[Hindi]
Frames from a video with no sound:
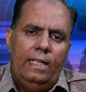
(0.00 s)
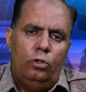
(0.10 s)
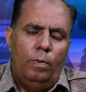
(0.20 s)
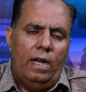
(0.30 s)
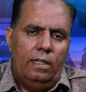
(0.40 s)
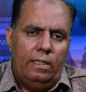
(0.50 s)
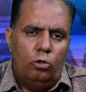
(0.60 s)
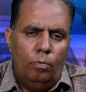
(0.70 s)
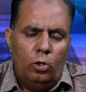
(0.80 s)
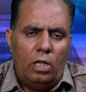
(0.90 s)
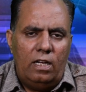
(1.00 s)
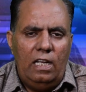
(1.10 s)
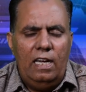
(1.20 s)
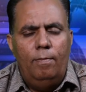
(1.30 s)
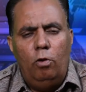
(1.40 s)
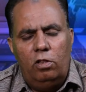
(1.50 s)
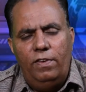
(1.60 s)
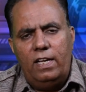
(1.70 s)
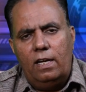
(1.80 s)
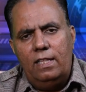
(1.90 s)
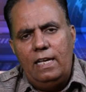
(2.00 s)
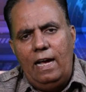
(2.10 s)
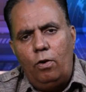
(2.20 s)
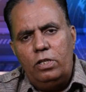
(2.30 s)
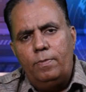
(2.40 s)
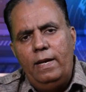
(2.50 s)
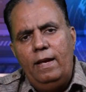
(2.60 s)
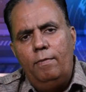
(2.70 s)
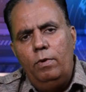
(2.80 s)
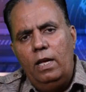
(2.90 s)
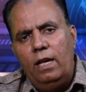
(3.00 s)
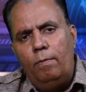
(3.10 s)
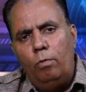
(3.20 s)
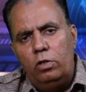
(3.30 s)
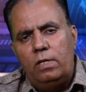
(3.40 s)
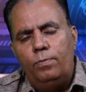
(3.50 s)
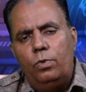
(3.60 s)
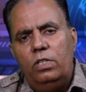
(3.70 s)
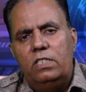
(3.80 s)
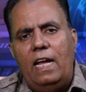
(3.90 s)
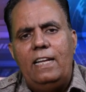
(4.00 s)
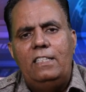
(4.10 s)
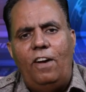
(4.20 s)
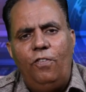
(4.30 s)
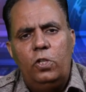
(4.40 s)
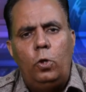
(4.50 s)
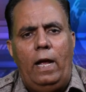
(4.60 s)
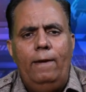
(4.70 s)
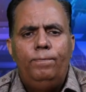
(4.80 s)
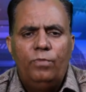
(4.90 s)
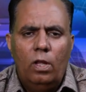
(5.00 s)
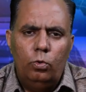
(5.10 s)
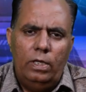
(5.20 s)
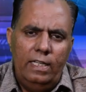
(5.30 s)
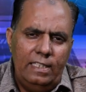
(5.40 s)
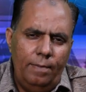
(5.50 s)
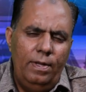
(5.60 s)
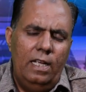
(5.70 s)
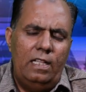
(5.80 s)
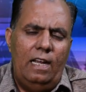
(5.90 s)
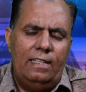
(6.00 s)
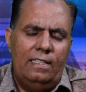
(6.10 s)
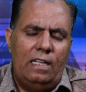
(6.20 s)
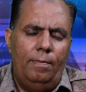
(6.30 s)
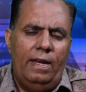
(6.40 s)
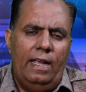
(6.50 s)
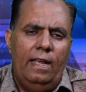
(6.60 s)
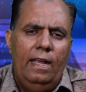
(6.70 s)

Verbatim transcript: जमेरात की सुबह तक के लिए मुलतवी कर दी है और इसमें मुलम जाहिर जाफर जो है उसने ये भी अदालत के सामने